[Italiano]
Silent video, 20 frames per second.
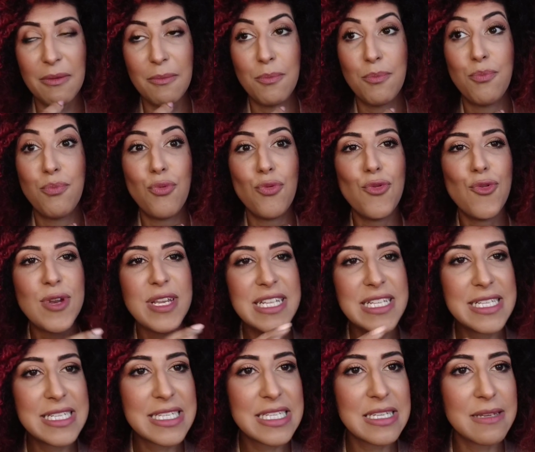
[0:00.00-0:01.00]

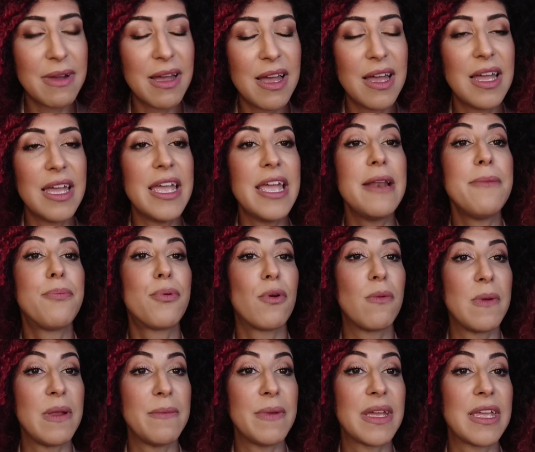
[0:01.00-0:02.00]
buonissima, e il
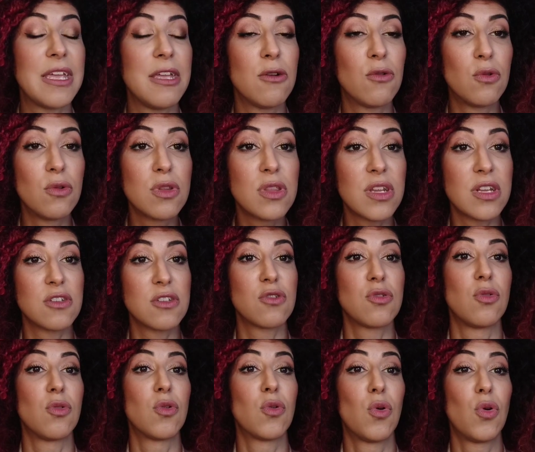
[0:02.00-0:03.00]
problema è che io col
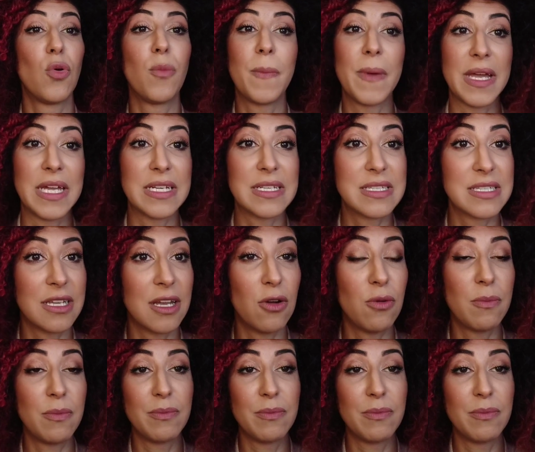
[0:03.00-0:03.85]
trasloco l'ho persa,